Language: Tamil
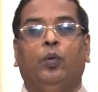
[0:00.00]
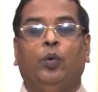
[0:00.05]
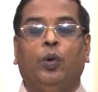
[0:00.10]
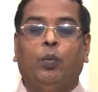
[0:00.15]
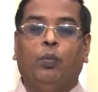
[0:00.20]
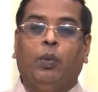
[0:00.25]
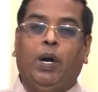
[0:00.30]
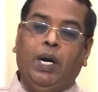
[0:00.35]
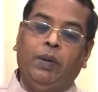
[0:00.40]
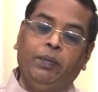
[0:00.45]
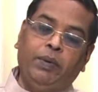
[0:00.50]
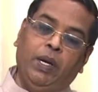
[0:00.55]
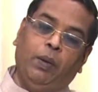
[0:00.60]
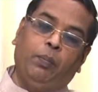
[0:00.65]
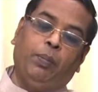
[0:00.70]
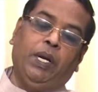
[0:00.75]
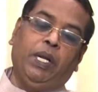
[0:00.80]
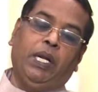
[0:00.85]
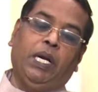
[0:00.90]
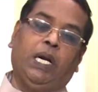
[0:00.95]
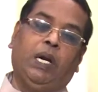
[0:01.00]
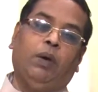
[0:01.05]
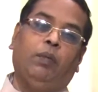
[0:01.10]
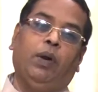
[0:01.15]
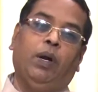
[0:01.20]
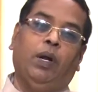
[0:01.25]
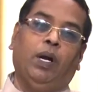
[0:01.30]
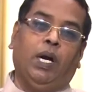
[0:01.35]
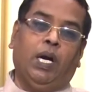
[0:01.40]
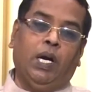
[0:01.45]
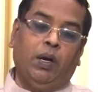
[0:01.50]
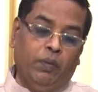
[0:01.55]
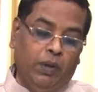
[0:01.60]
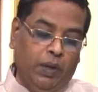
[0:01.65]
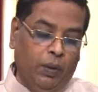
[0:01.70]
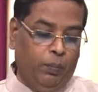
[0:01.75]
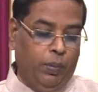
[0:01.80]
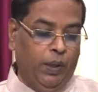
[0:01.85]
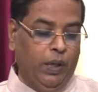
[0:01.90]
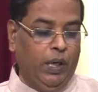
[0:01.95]
ஒரு மனைவி எப்படி இருக்க வேண்டும்
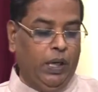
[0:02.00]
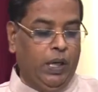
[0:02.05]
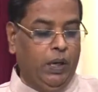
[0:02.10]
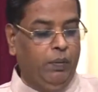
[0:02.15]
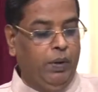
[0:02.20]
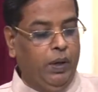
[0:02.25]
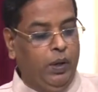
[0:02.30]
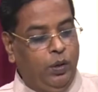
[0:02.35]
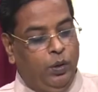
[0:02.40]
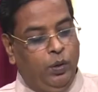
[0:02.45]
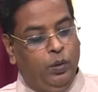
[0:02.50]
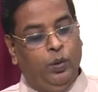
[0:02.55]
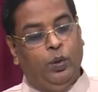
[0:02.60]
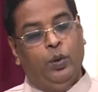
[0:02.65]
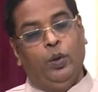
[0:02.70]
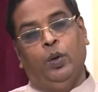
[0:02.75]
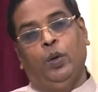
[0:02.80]
கணவன் எப்படி இருக்க வேண்டும்